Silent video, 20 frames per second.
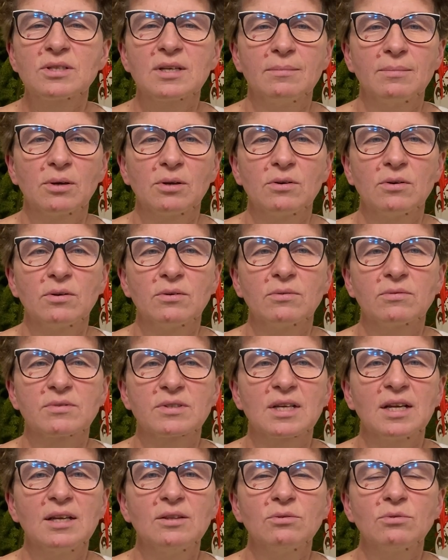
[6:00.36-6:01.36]
samego
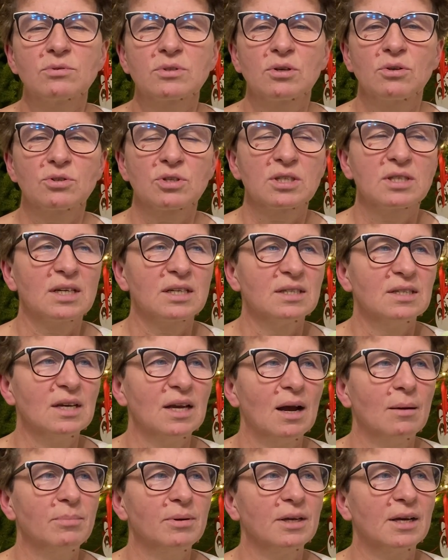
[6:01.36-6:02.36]
względu skorzystać z
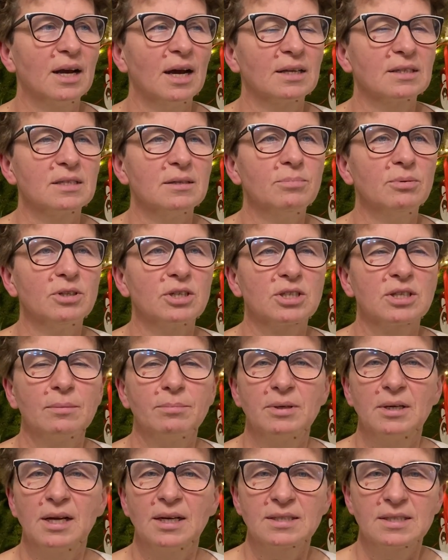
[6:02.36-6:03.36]
tej aplikacji, ponieważ ta
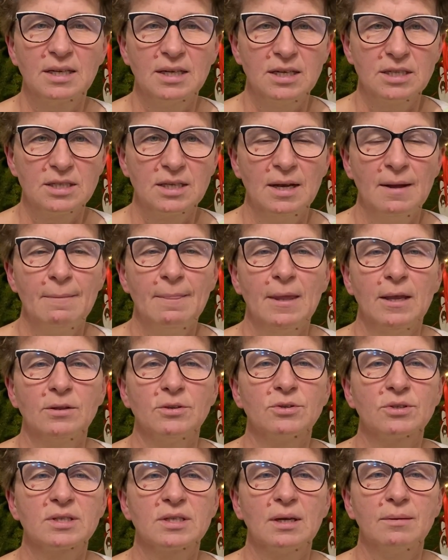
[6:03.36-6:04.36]
aplikacja jest
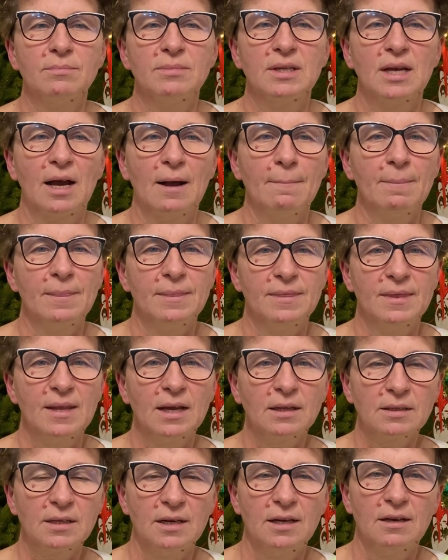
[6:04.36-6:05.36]
dostępna
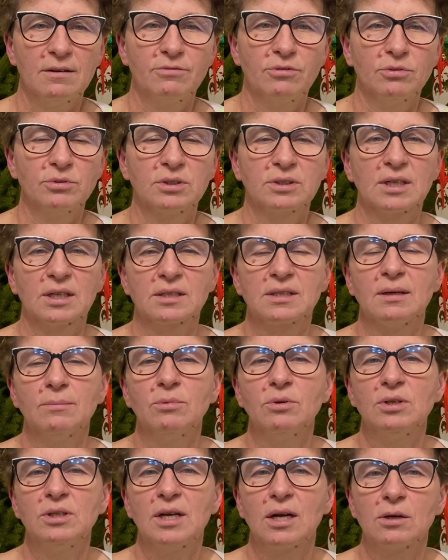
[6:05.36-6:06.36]
na telefon, tak
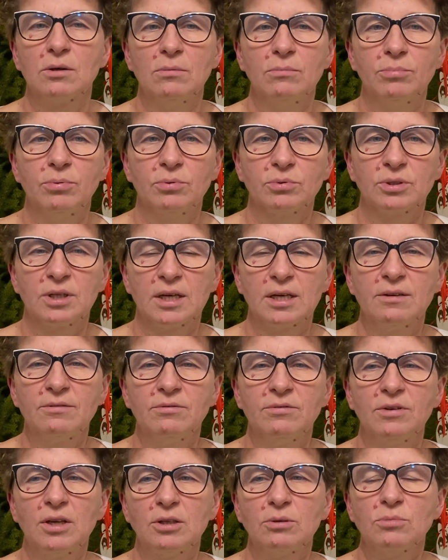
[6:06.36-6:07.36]
samo i na
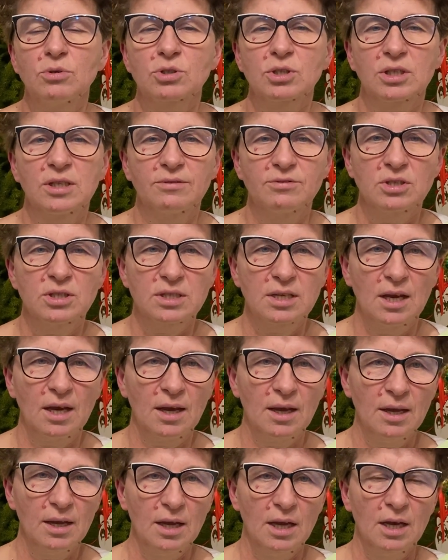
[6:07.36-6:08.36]
komputer. Wiadomo, że te
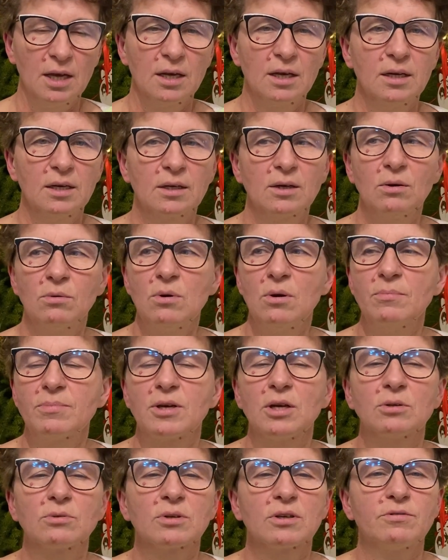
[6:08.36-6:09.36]
wszystkie e,
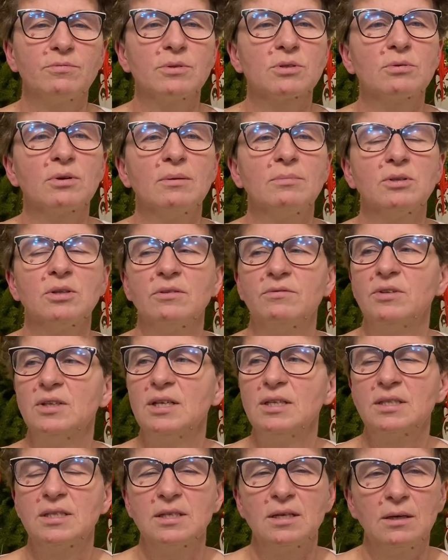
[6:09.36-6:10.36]
gołąbki, które wpisujemy do
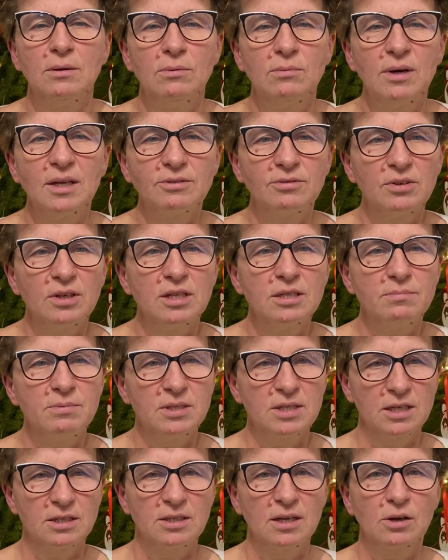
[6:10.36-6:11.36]
ewidencji, łatwiej jest
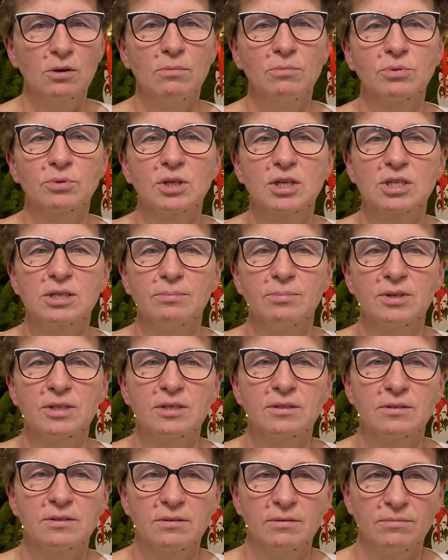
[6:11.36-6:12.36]
pisać na komputerze, bo
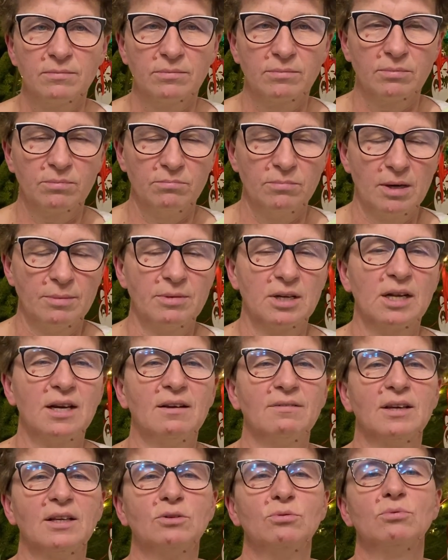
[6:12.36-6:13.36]
jest, mamy
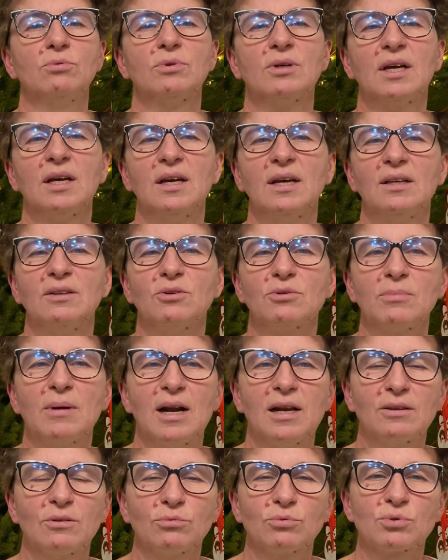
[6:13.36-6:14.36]
klawiaturę
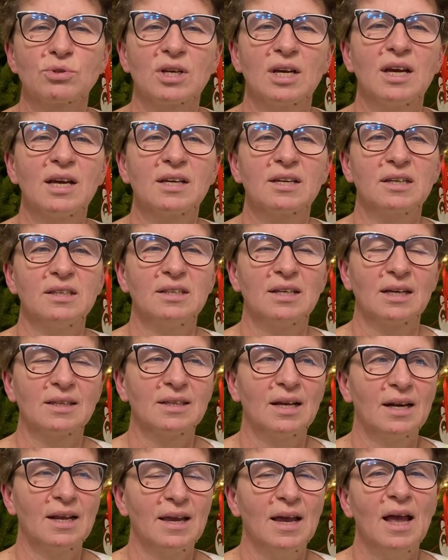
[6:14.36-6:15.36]
normalną, duży ekran i tak
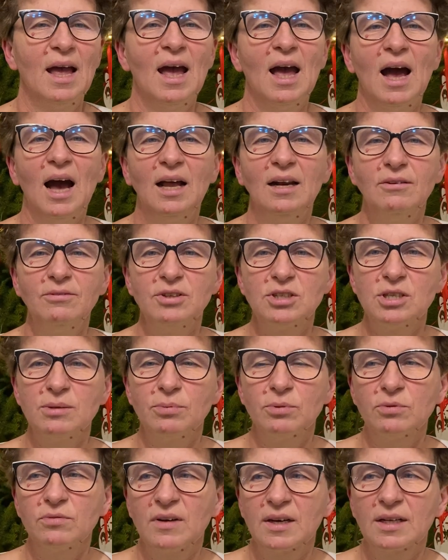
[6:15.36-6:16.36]
dalej. Ale weźcie
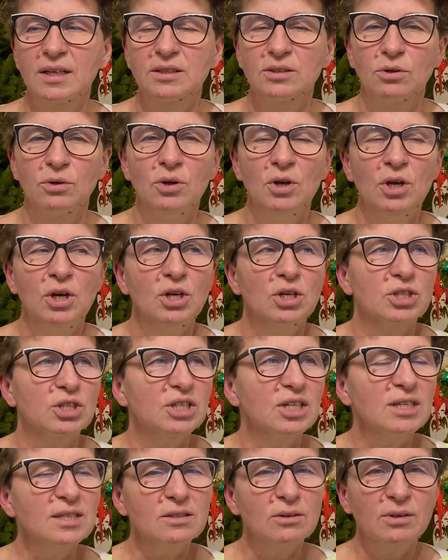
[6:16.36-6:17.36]
pod uwagę to,
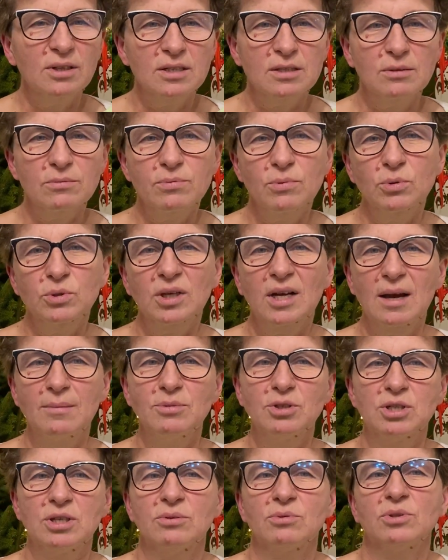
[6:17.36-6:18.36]
że często gęsto
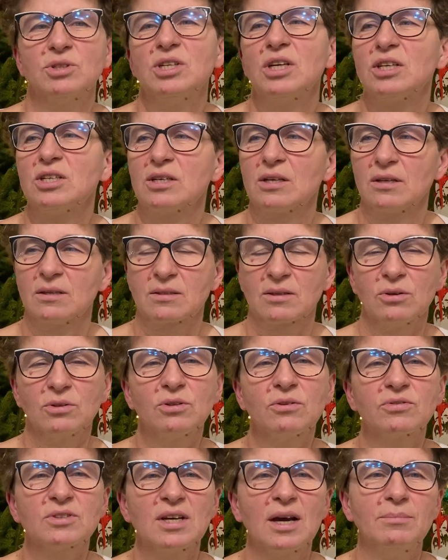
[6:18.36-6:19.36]
spotykamy się gdzieś z
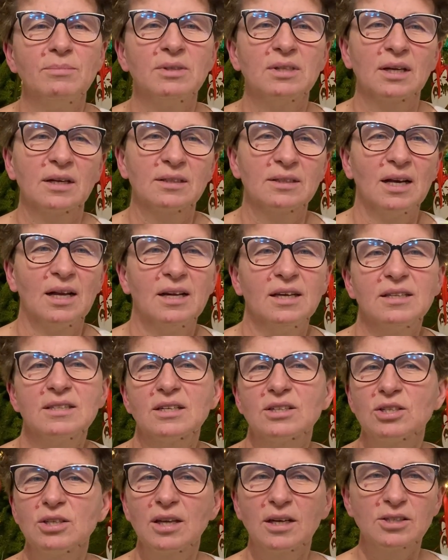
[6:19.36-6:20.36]
hodowcami i tak dalej i
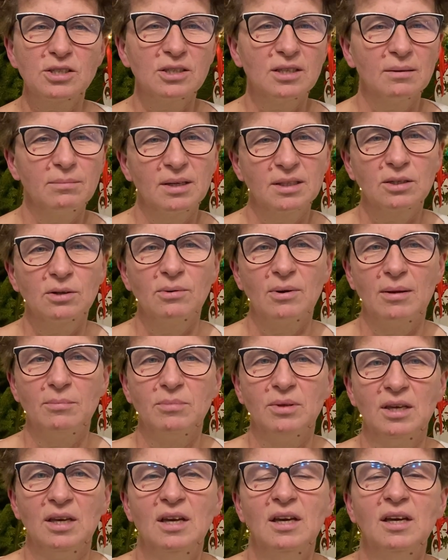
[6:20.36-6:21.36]
zaczyna się temat
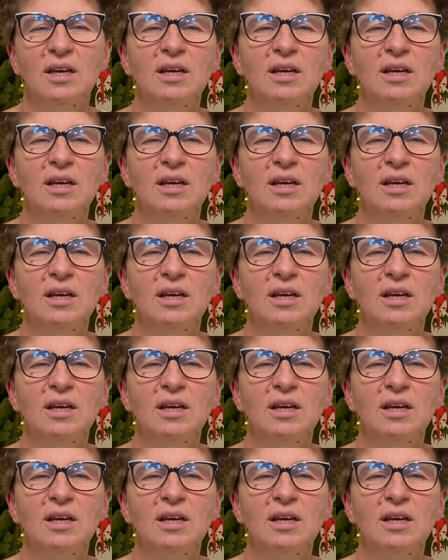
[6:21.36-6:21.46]
gołębi.